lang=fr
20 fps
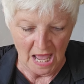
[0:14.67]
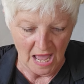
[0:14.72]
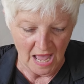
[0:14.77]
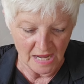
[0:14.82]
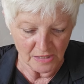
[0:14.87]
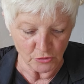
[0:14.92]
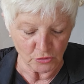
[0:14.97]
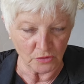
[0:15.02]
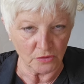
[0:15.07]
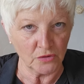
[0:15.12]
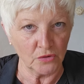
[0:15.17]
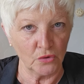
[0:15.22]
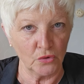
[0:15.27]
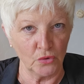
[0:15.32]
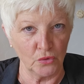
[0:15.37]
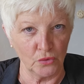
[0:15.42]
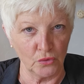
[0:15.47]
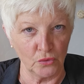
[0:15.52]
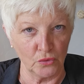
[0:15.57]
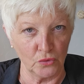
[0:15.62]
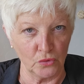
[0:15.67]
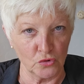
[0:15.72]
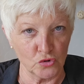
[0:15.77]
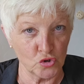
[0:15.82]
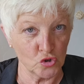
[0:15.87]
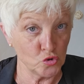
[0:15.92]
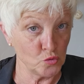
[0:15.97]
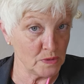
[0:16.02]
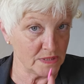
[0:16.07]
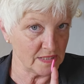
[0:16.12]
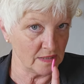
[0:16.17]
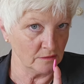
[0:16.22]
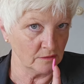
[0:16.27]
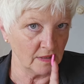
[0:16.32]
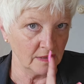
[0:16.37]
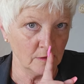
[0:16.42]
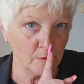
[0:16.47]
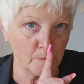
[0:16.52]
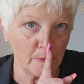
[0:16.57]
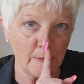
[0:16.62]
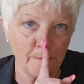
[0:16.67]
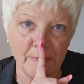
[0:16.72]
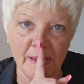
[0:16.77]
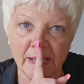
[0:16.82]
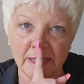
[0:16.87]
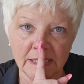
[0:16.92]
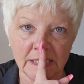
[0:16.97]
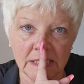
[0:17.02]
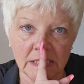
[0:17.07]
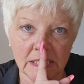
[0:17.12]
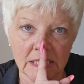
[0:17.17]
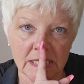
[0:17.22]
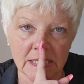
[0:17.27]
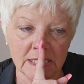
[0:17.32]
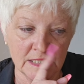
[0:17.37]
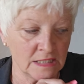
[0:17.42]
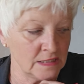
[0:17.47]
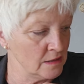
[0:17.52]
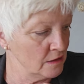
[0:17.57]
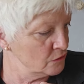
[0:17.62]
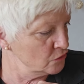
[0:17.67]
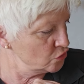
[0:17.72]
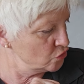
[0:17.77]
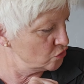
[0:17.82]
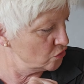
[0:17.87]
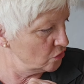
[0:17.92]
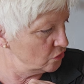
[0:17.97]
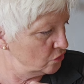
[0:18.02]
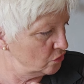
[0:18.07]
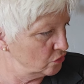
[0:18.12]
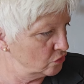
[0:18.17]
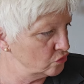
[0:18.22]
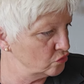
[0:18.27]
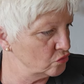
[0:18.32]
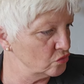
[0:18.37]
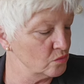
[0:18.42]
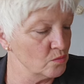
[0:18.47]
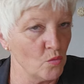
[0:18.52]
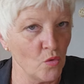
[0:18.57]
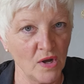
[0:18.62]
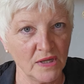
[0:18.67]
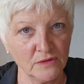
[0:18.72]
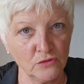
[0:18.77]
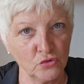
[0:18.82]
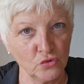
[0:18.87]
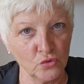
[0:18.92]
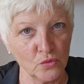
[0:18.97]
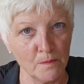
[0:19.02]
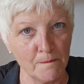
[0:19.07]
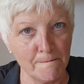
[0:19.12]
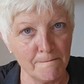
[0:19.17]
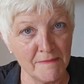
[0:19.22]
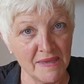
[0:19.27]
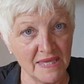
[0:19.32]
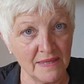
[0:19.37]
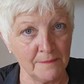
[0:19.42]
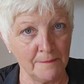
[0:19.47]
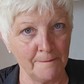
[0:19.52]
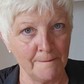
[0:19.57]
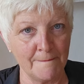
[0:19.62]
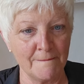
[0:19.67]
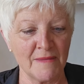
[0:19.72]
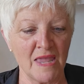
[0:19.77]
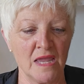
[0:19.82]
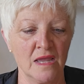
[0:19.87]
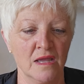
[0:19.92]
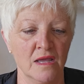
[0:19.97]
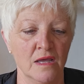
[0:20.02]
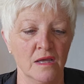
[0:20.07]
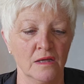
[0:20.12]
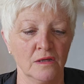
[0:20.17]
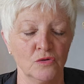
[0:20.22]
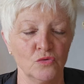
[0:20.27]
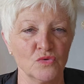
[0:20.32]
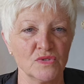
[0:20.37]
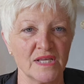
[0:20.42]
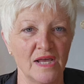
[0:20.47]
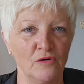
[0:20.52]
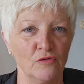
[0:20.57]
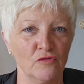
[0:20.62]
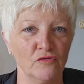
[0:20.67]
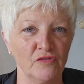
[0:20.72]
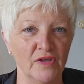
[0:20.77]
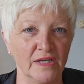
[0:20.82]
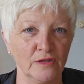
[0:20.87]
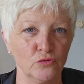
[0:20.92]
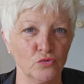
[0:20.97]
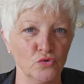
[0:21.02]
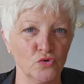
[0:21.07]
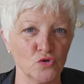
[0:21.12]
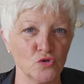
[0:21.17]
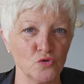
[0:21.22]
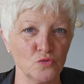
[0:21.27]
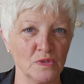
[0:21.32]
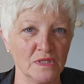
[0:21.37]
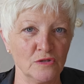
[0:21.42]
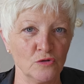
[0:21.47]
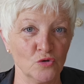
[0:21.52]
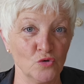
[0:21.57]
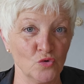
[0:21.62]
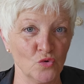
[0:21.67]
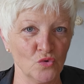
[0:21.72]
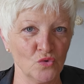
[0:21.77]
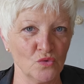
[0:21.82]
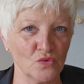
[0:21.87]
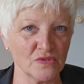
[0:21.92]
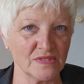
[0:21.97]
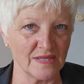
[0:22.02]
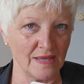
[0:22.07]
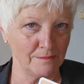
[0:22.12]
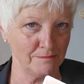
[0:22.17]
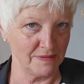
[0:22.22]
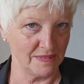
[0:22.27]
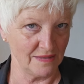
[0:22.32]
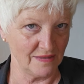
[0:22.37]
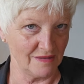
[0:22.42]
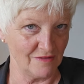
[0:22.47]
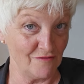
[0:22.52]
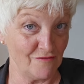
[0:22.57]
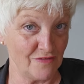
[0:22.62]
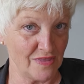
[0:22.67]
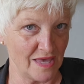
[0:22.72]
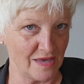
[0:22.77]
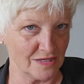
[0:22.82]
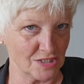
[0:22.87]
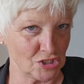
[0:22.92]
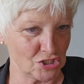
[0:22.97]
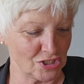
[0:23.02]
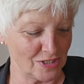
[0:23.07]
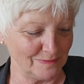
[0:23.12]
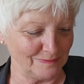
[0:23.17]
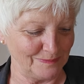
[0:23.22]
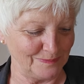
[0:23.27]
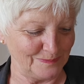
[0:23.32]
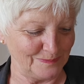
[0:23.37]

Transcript: Alors, euh, je suis en train de préparer les guidances du mois de mai. Nous allons faire tout de suite nos amis vierges.